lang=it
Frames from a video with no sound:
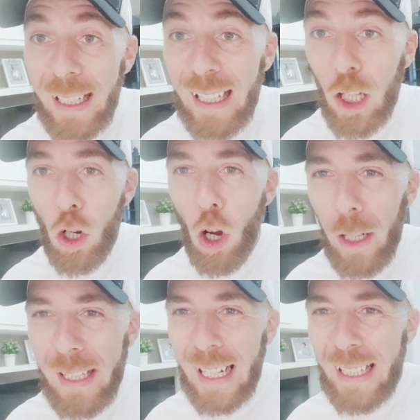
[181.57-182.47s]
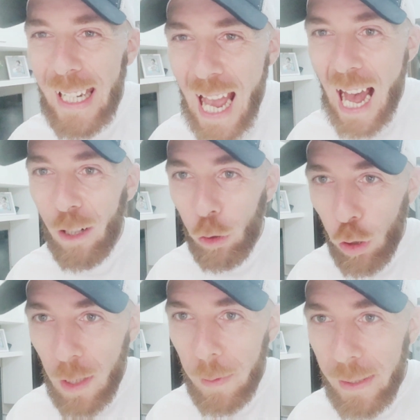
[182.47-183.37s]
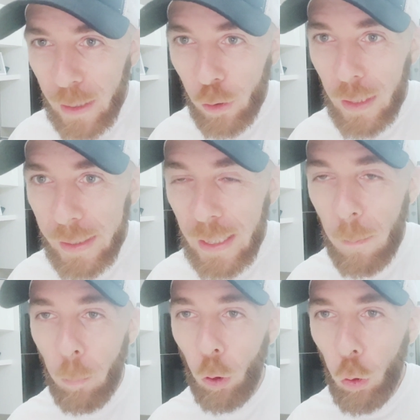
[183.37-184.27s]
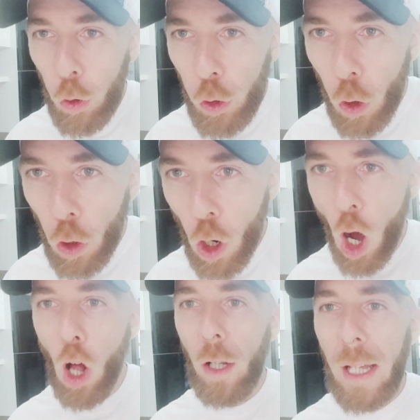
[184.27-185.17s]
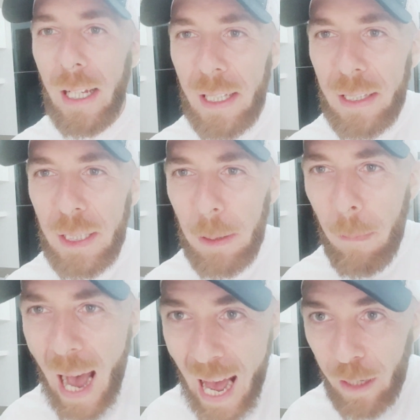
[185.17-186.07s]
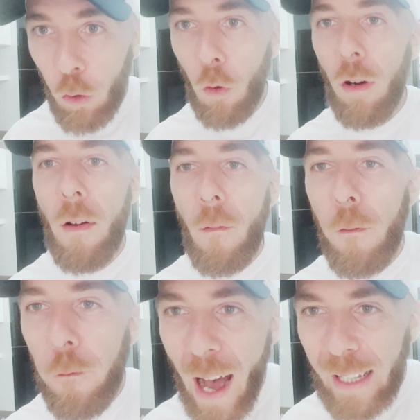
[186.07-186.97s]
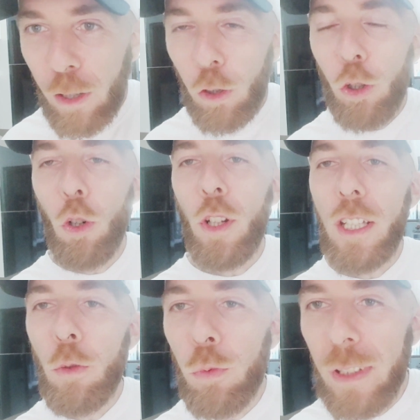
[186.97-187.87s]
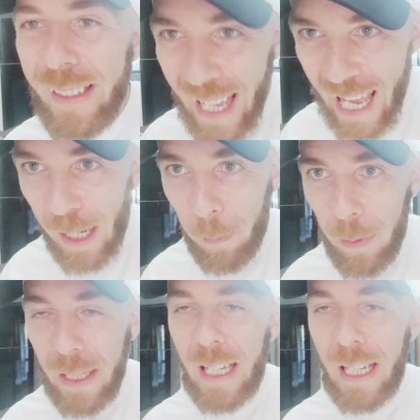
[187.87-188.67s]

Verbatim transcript: il gol di Adriano, torniamo indietro nel tempo, l'unico gol di mano fatto in un derby